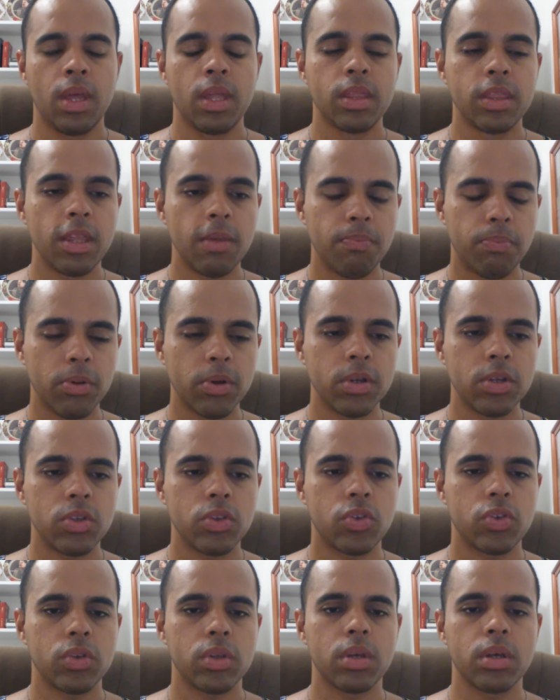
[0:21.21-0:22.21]

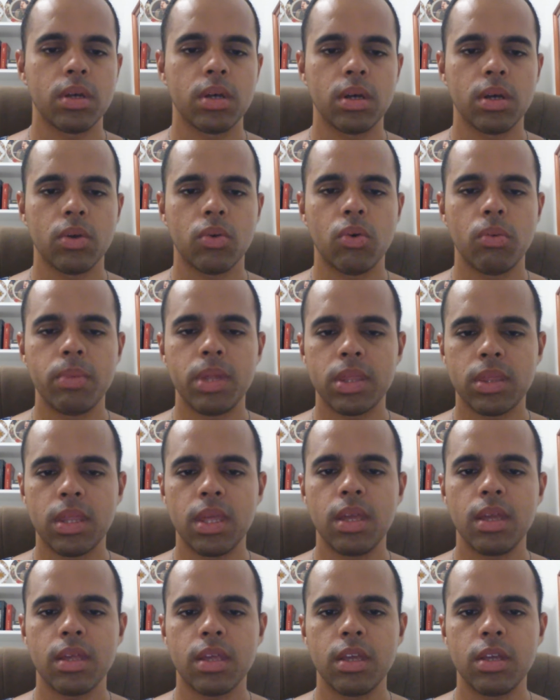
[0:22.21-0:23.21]
Depois uh,
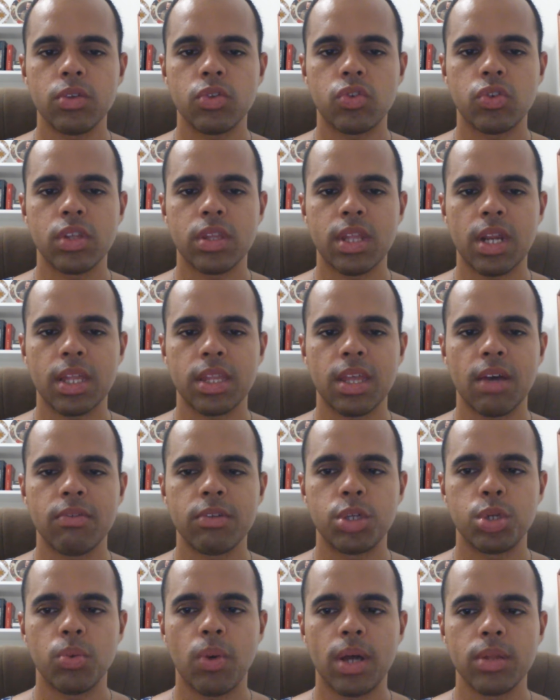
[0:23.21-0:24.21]
comentei que isso se tratava
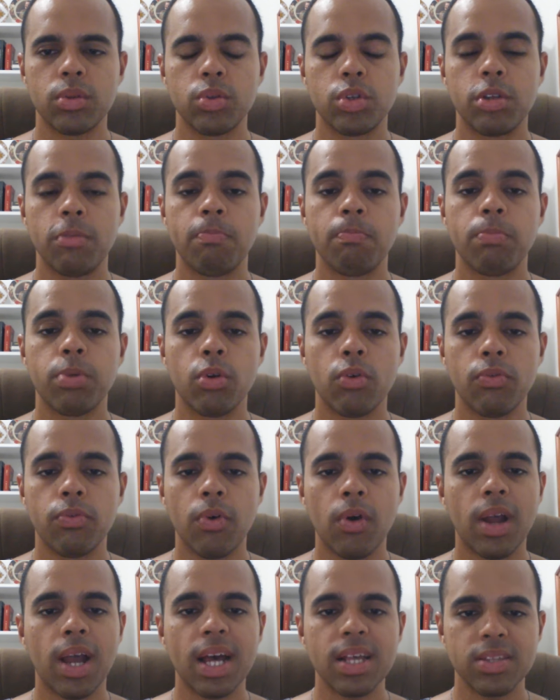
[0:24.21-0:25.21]
de um ato de
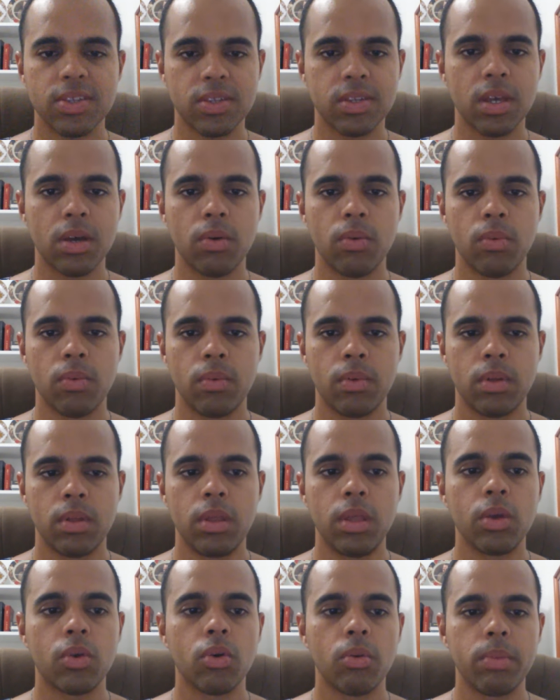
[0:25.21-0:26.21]
provocação
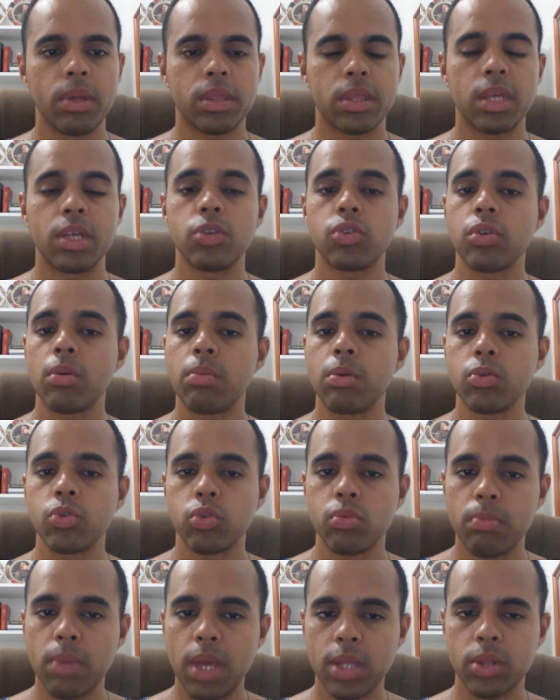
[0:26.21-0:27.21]
e comentei sobre
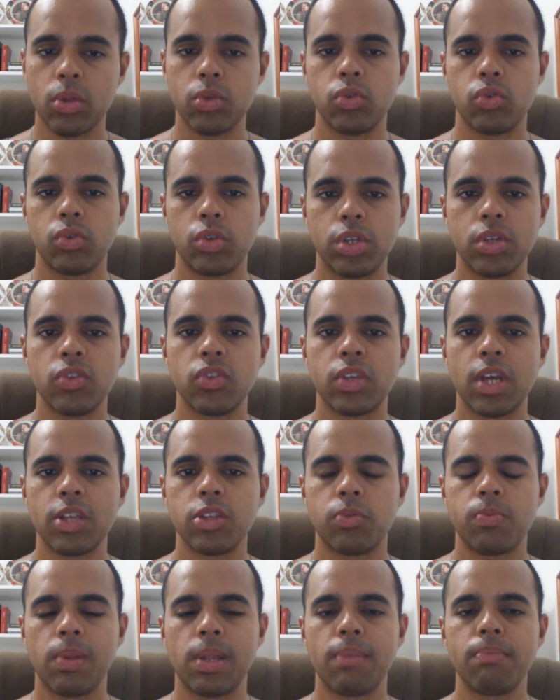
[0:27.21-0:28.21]
os métodos
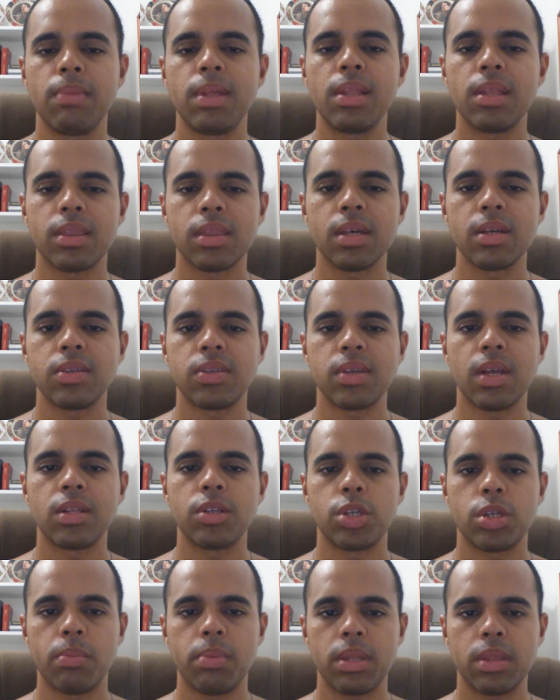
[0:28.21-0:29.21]
utilizados pela militância
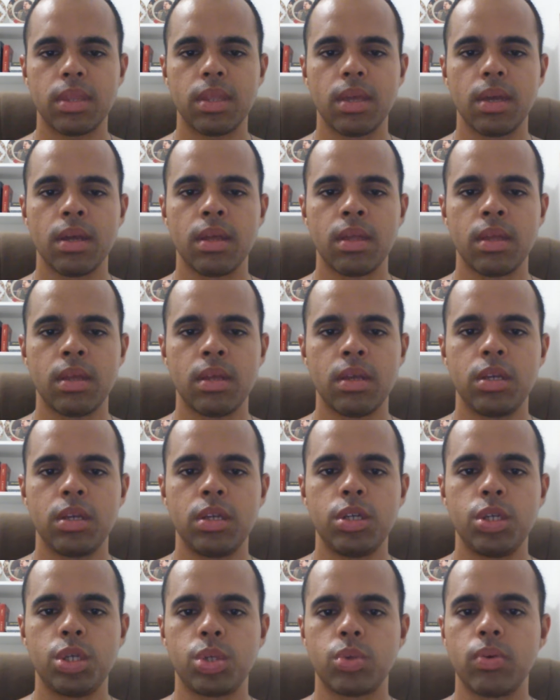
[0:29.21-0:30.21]
LGBT
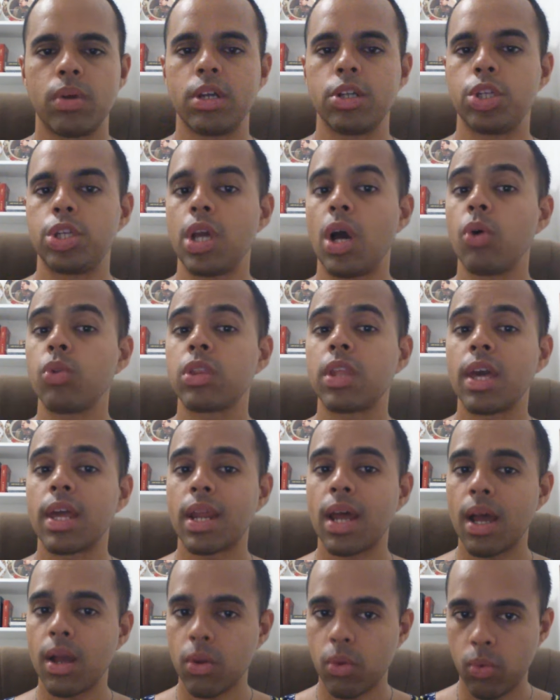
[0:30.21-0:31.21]
isto é, de
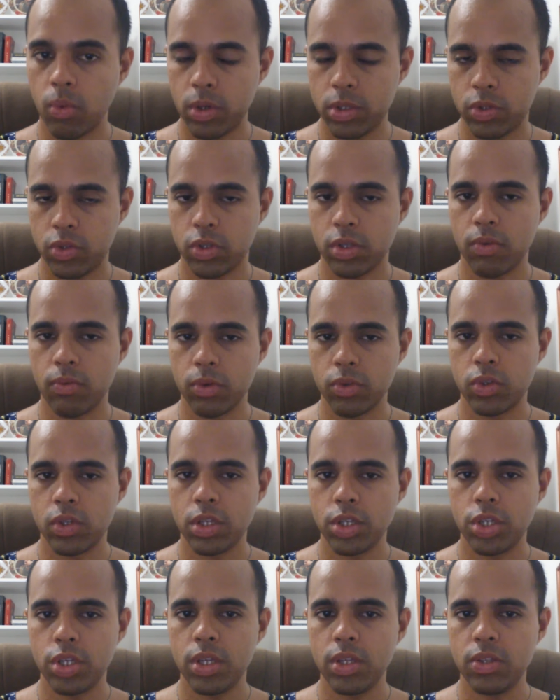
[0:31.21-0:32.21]
alterar coisas que você
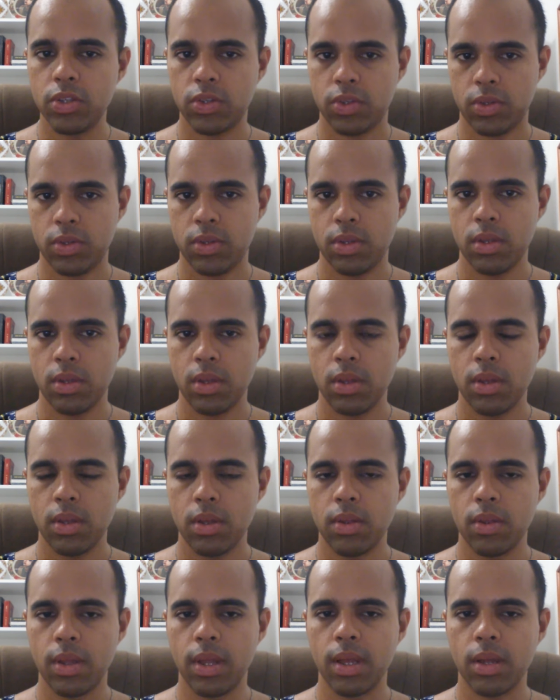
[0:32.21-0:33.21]
diz,
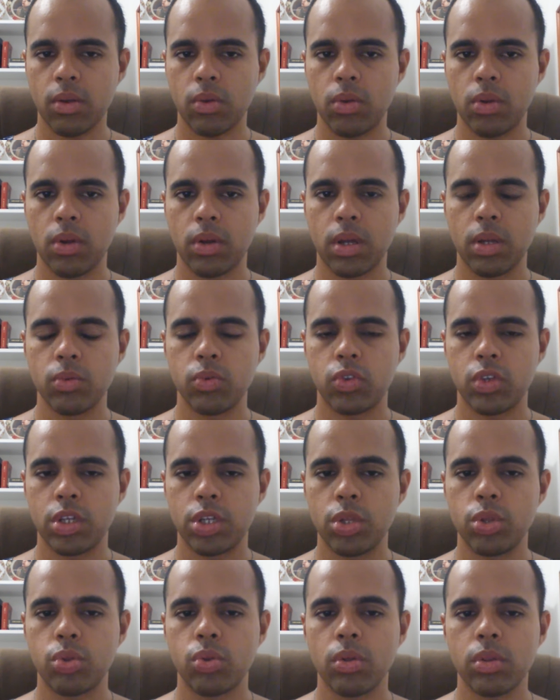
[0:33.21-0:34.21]
né, colocando um
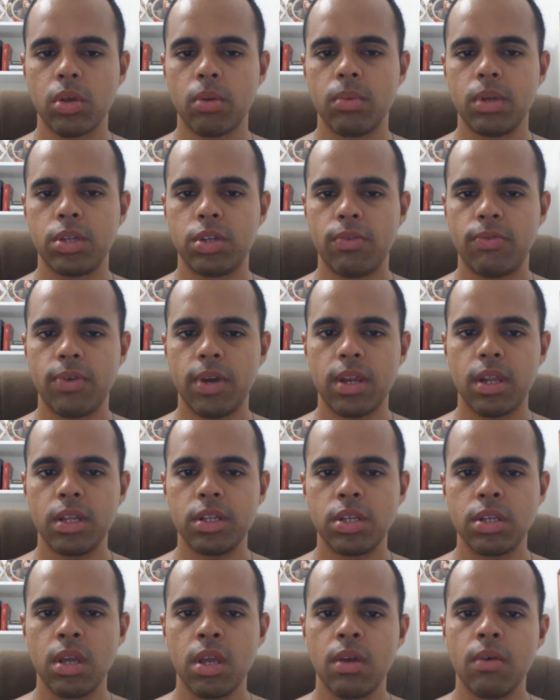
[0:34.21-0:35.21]
sentido totalmente
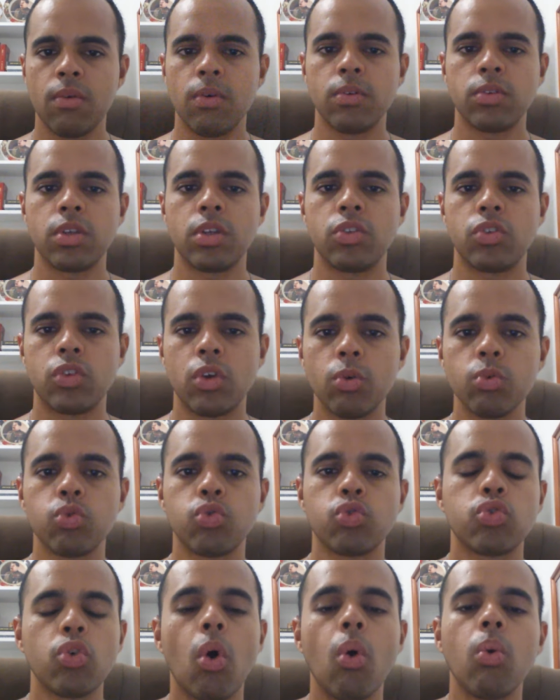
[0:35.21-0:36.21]
diferente, você diz eu
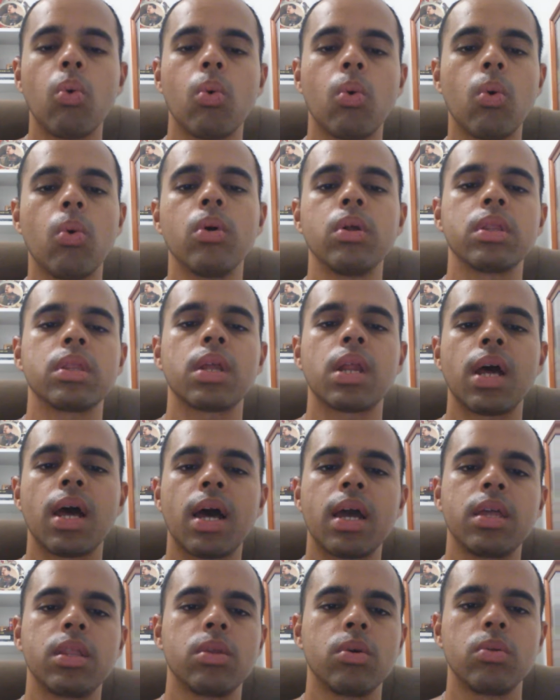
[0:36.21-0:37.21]
sou contra
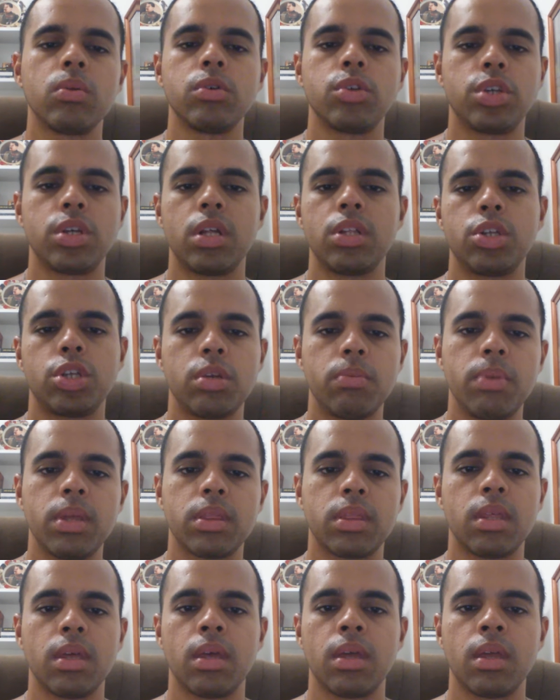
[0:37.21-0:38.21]
a ideologia
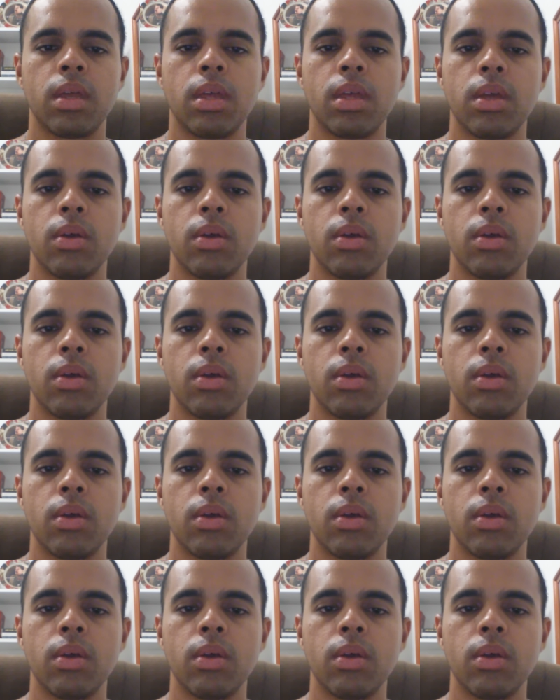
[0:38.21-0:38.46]
LGBT.